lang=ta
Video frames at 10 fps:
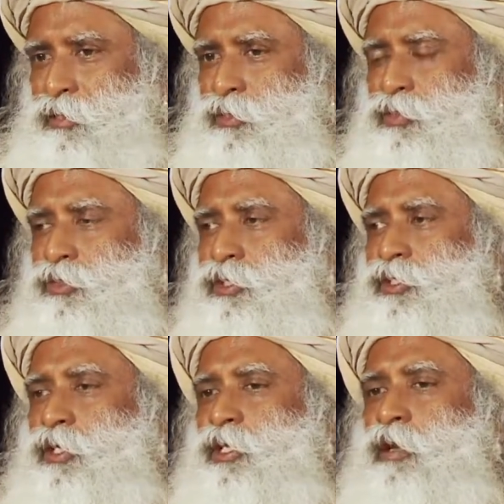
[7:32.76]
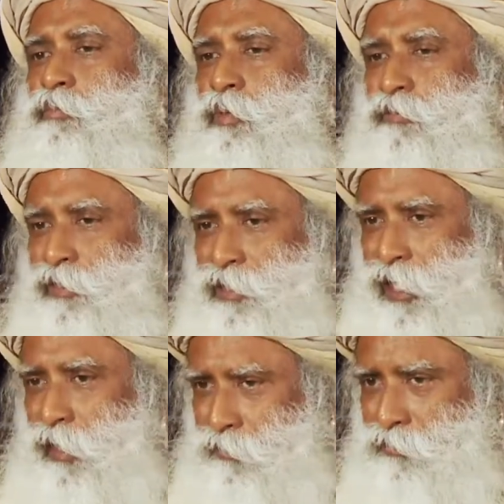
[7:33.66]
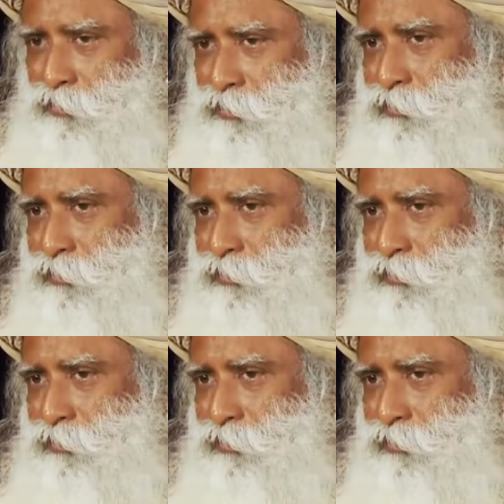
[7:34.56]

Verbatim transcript: உங்களை தன்னுடைய ஒரு மேடாக தான் நினைக்குது